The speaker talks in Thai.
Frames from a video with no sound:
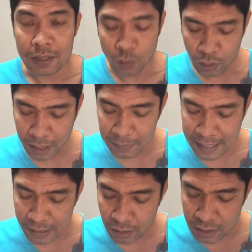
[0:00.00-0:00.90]
ยกเข้ามาแท
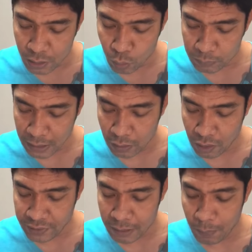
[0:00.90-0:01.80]
นก็คือหนุ่มตังน้อย
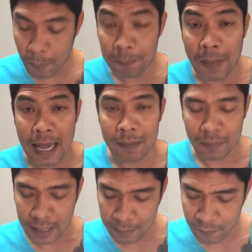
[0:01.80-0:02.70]
สิงป้อมปาด
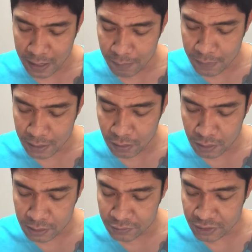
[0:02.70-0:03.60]
นะครับ ฝ่ายน้ำเงินก็
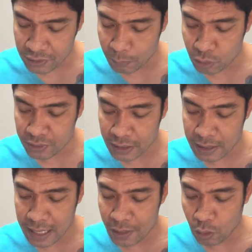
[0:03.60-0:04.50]
คือสินสมุทรสิทธิ์
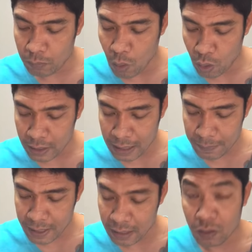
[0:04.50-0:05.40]
นายกโมดนะครับ
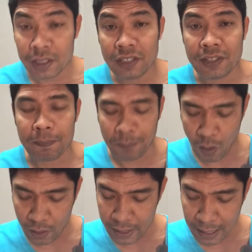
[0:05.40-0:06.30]
พิกัด120 ป
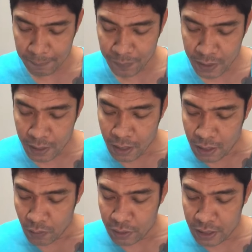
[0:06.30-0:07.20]
อนด์นะครับ
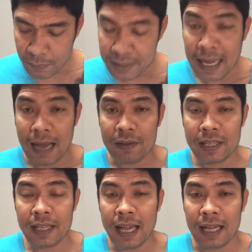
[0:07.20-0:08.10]
โดยที่เมื่อเช้า
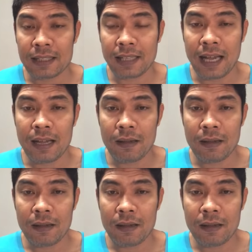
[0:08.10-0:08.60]
นี้อาจจะ